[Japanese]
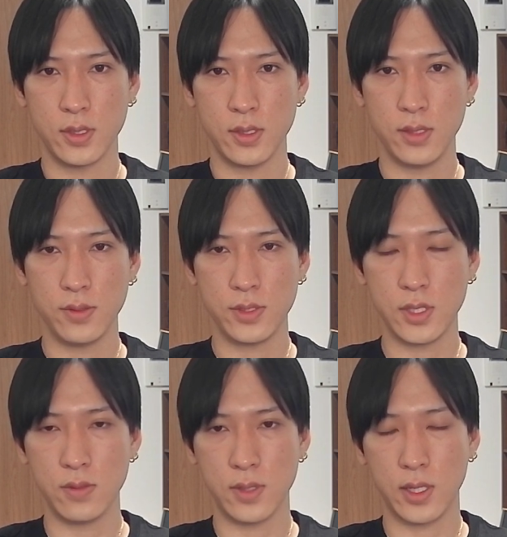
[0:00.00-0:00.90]
連動して
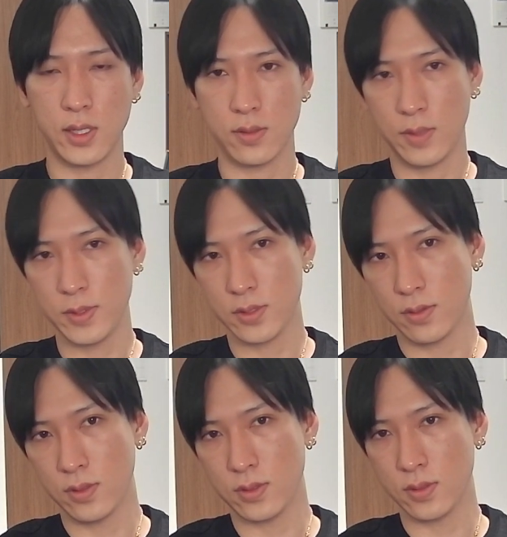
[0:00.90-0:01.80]
るので、やっぱしこ
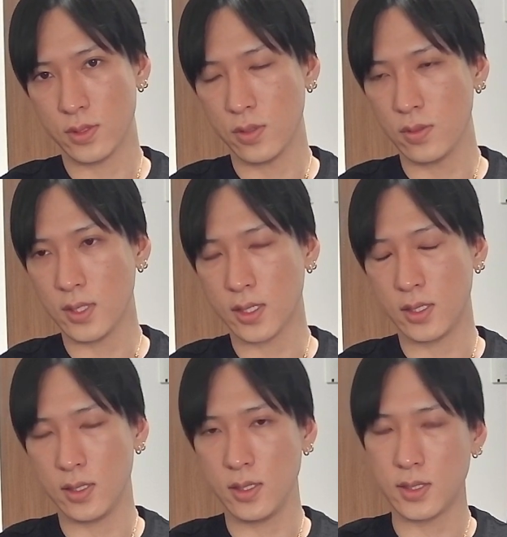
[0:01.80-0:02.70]
のその長短
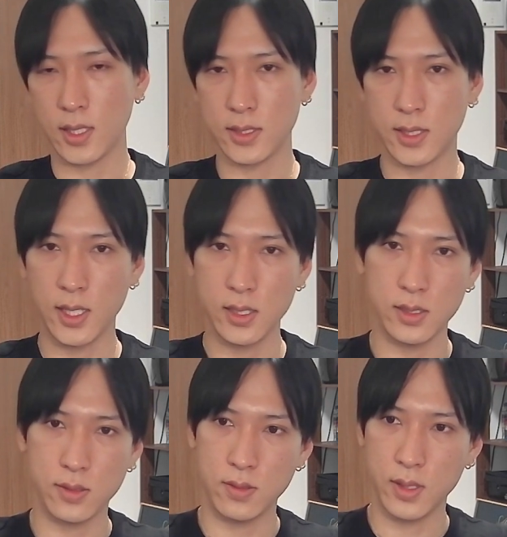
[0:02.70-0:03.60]
金利差が下がって
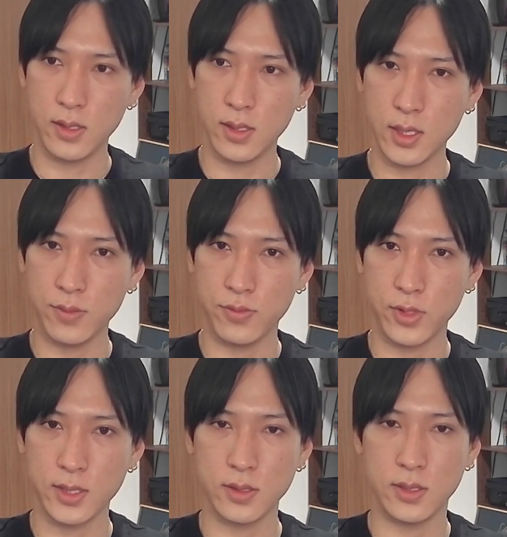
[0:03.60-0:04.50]
くると円高にぶれ
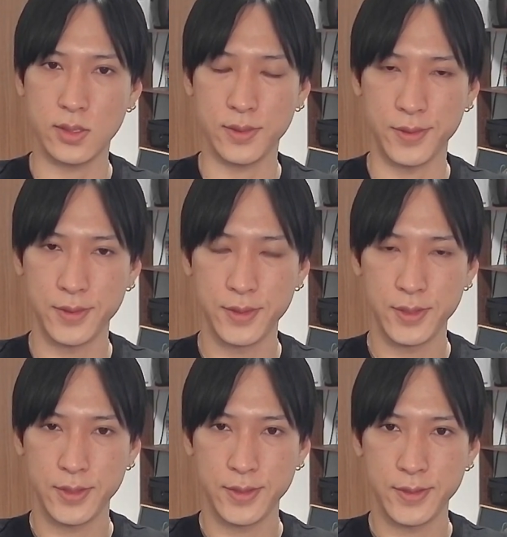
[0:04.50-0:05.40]
やすいんですよ。
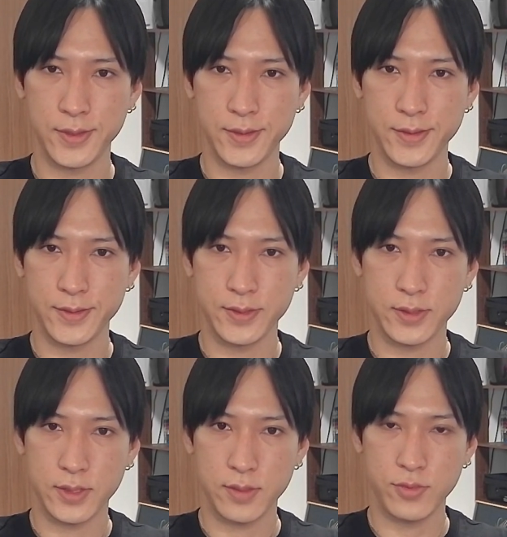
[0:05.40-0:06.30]

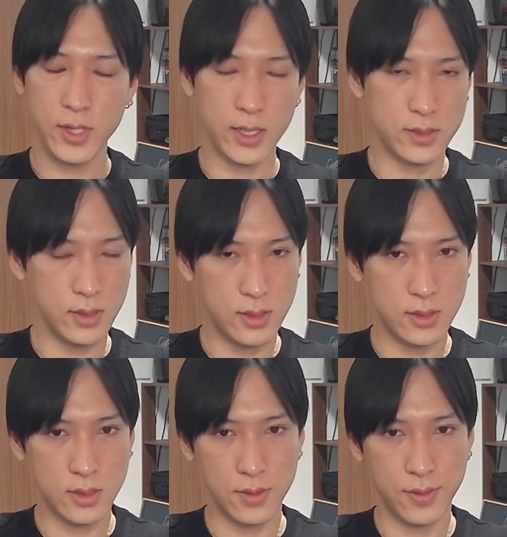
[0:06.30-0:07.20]
ぶれやすいんで
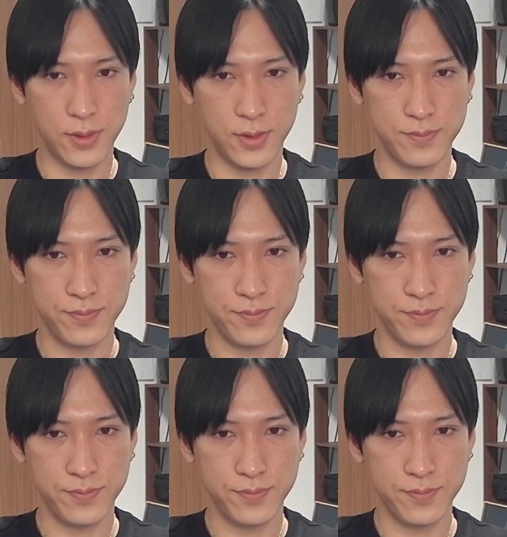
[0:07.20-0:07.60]
すけど、